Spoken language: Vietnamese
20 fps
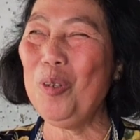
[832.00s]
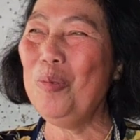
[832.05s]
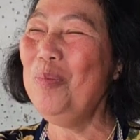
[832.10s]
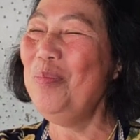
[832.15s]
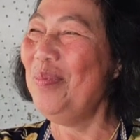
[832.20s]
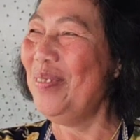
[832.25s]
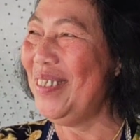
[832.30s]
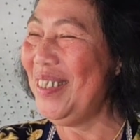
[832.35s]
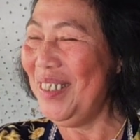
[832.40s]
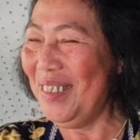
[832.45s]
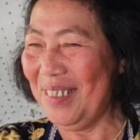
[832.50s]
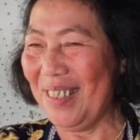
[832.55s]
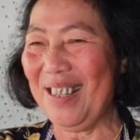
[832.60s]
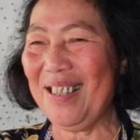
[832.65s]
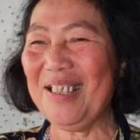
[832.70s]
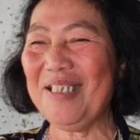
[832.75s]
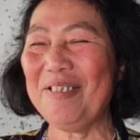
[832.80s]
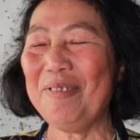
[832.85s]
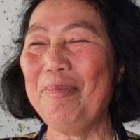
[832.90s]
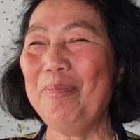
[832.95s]
đúng chính
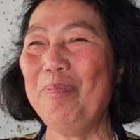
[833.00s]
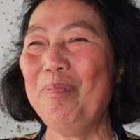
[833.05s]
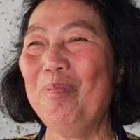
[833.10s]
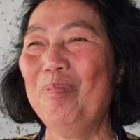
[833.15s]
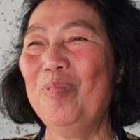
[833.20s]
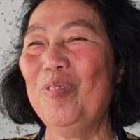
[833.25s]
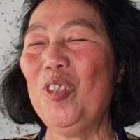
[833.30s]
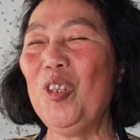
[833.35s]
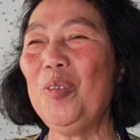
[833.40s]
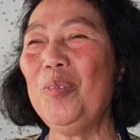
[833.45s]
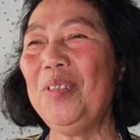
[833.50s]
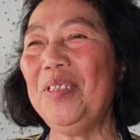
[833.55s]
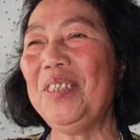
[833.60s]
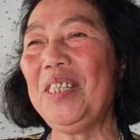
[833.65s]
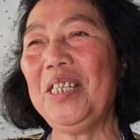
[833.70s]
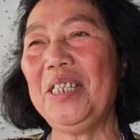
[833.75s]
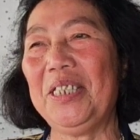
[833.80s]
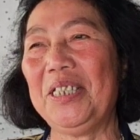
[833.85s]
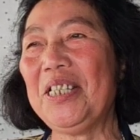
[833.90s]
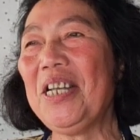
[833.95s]
xác ừ. nó phải
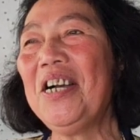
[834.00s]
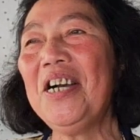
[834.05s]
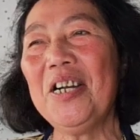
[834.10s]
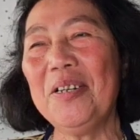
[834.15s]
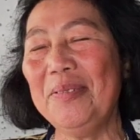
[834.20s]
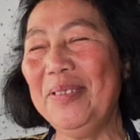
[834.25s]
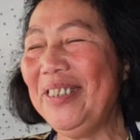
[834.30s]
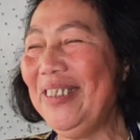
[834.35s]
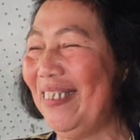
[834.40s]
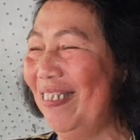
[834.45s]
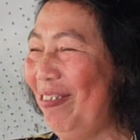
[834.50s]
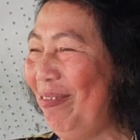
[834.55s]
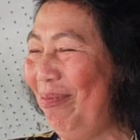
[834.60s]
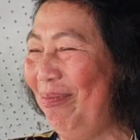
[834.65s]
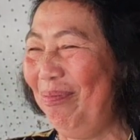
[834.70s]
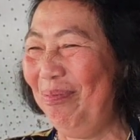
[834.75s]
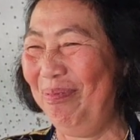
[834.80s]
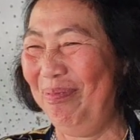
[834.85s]
tỳ cơ mới được